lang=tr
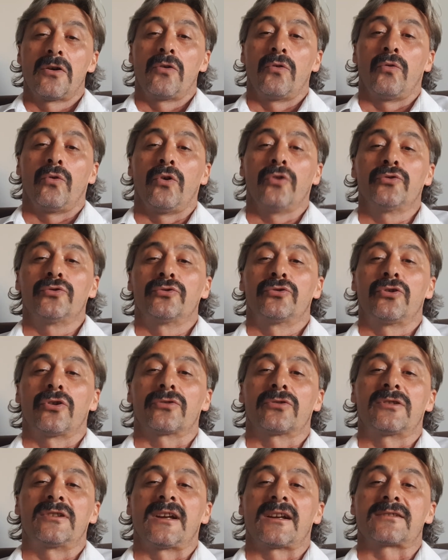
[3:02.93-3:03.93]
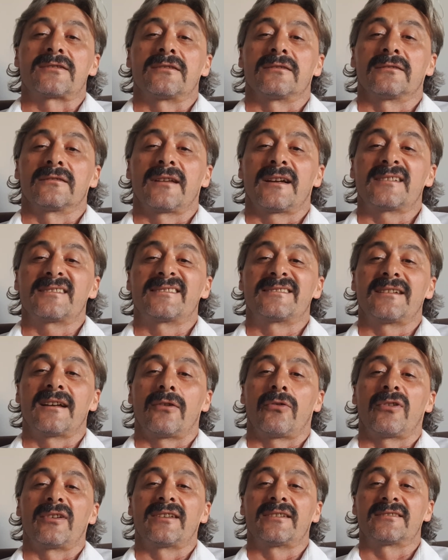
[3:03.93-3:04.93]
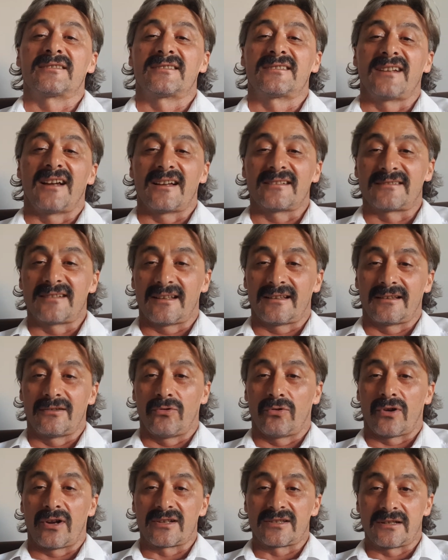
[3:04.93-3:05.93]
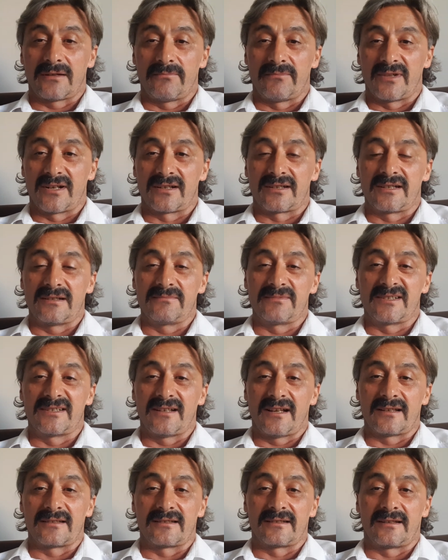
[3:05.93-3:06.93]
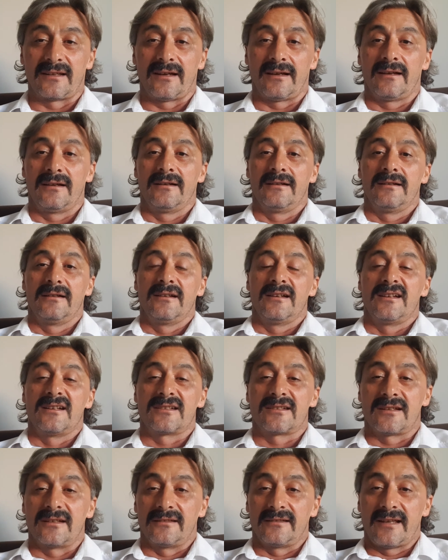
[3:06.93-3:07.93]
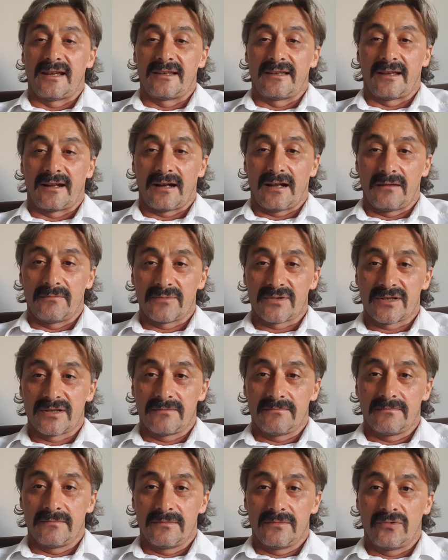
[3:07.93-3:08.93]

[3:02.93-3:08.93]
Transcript: 14 yaşında siyasetle uğraşan birisiyim. Siyasete içinde yer almışım.